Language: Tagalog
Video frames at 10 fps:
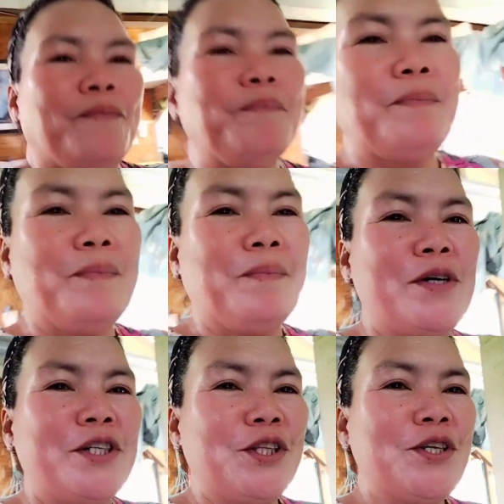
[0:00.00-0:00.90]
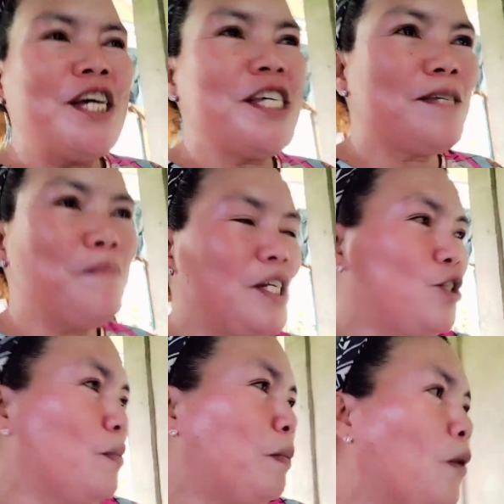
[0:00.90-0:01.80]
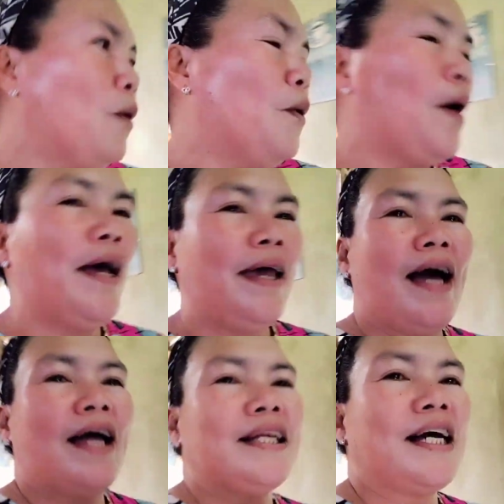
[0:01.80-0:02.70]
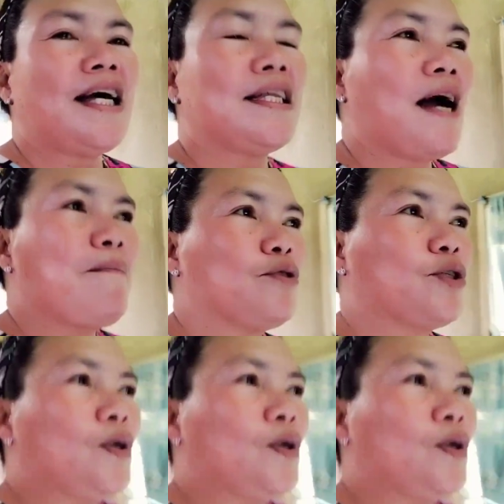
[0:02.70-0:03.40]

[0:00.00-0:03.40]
For today's video po, ayan, katatapos ko lang